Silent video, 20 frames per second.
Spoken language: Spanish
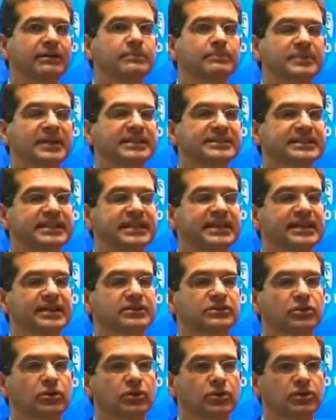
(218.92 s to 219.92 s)
estaban
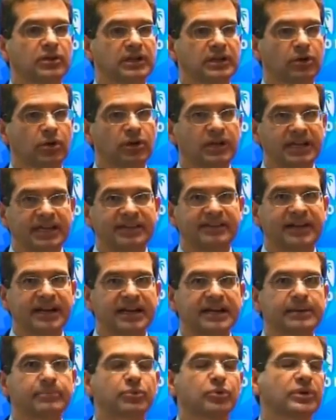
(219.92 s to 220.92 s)
planteando los
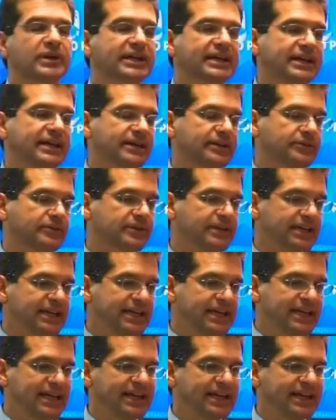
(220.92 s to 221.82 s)
líderes republicanos